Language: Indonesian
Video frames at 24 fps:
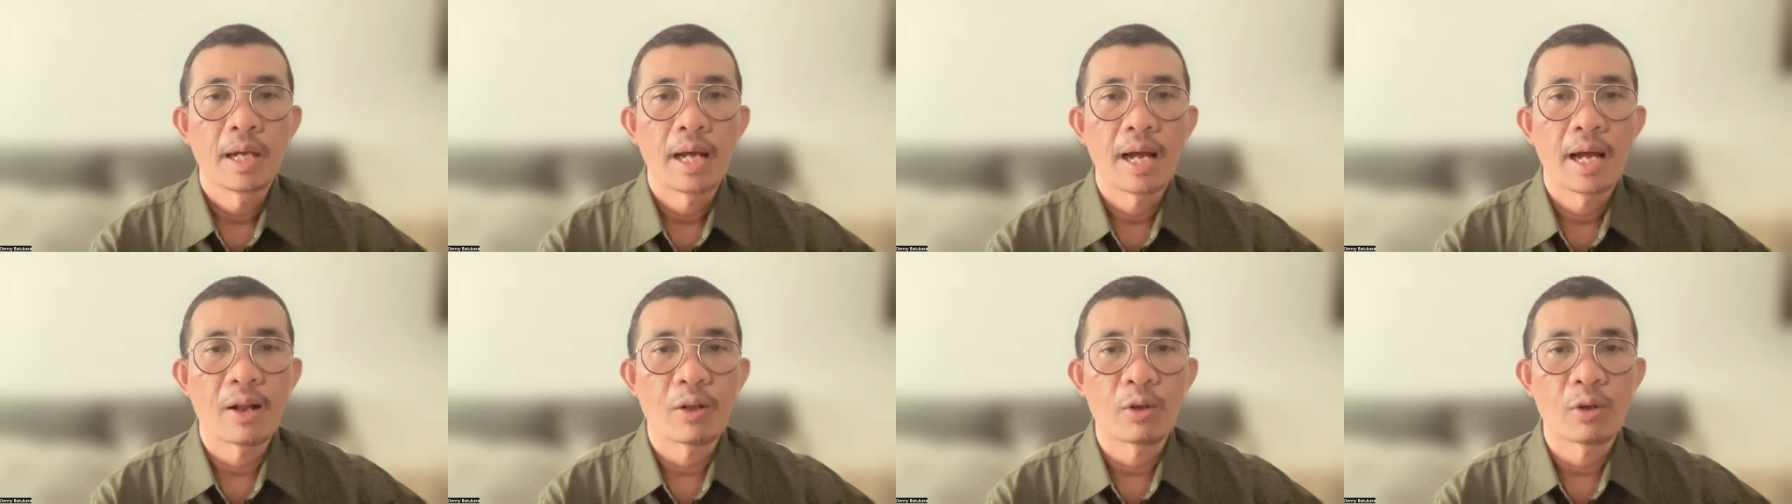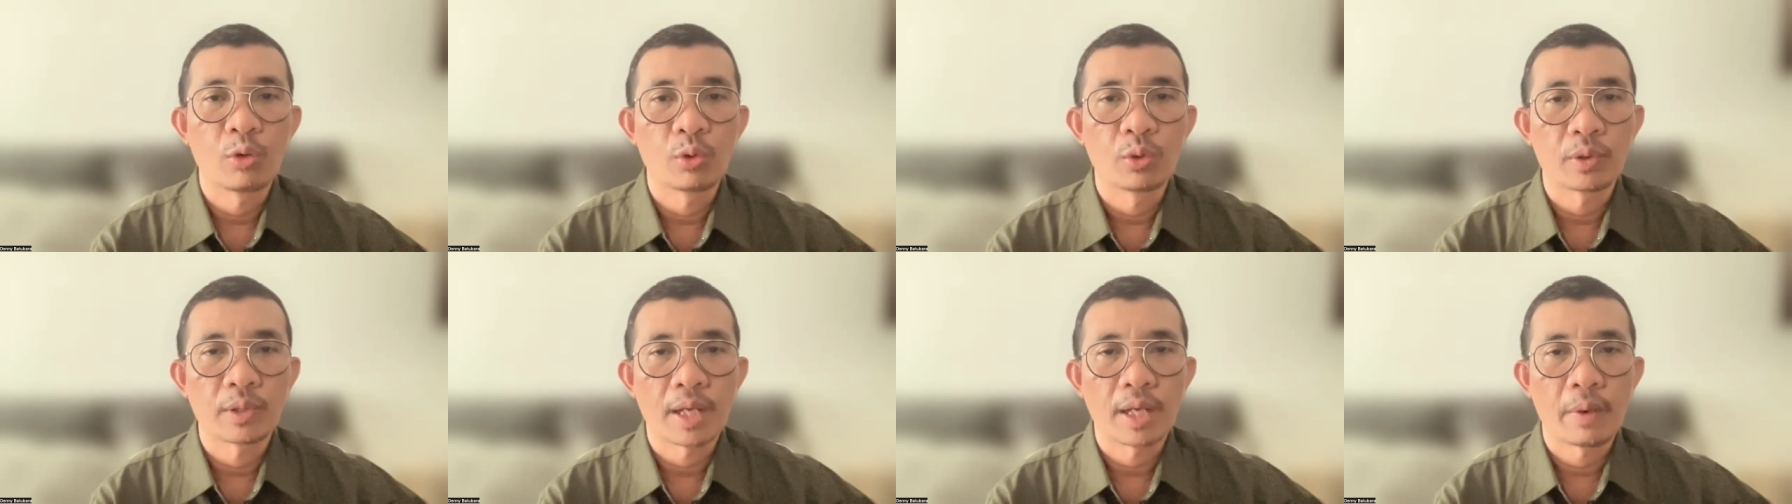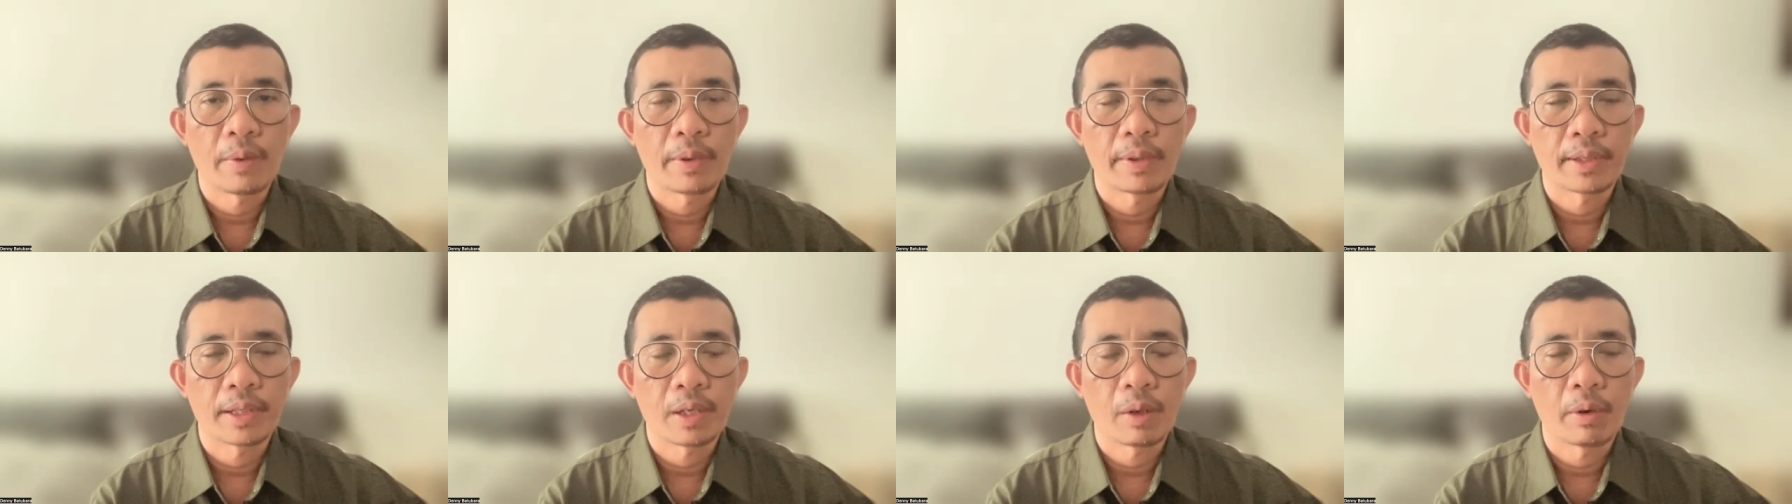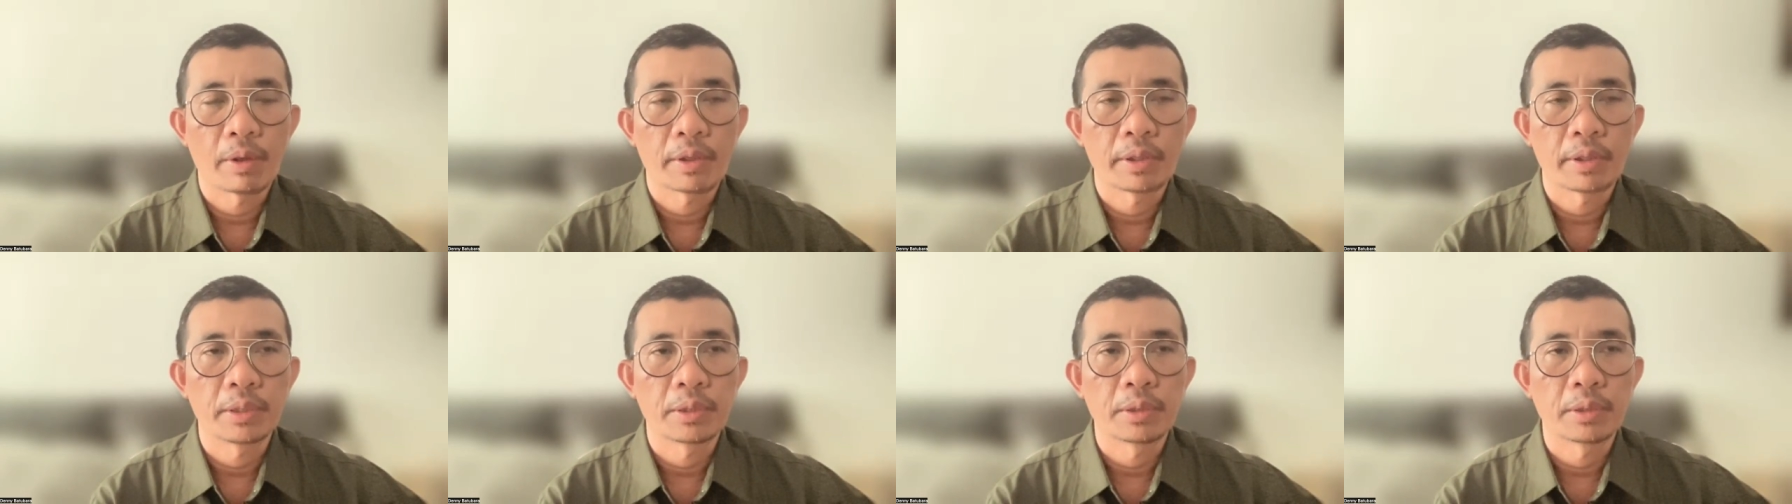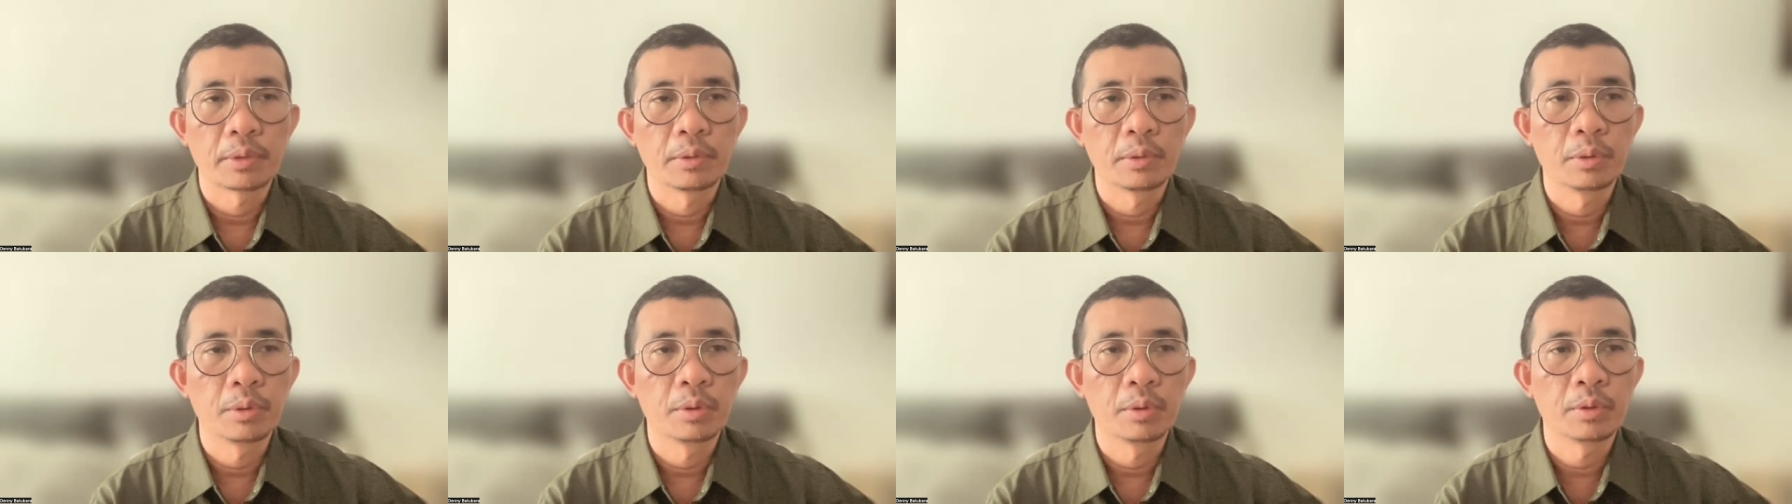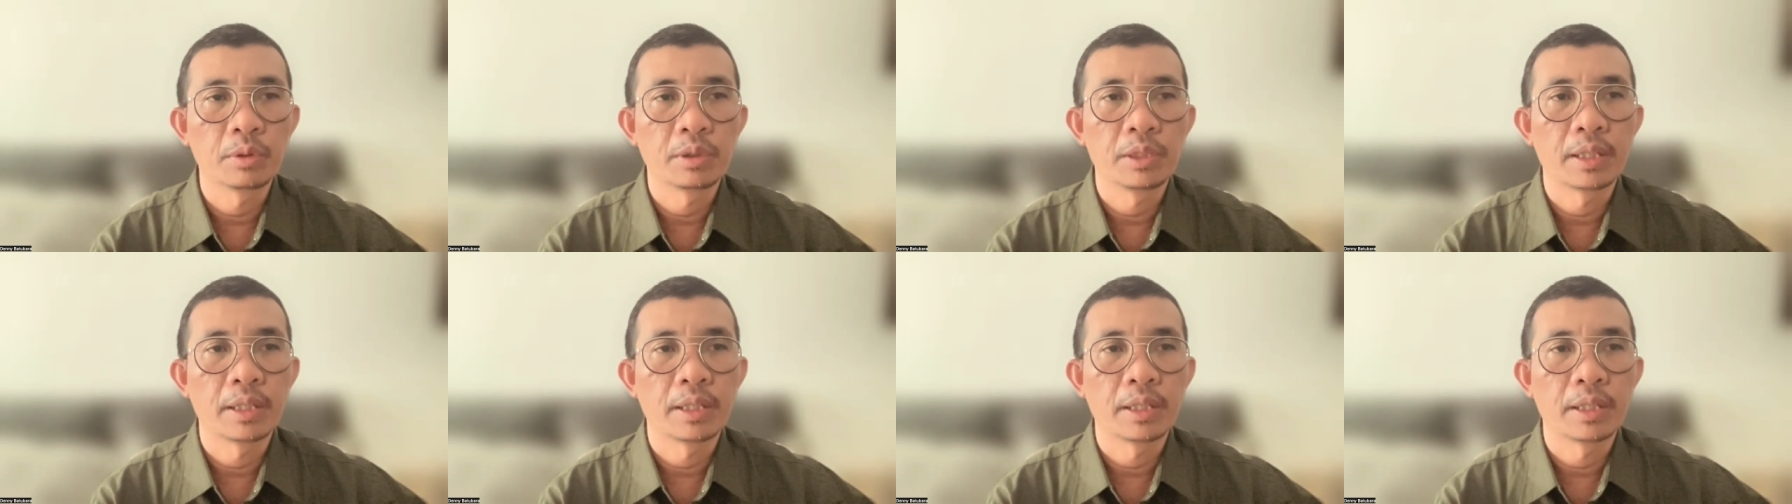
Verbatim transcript: akun kawan-kawan itu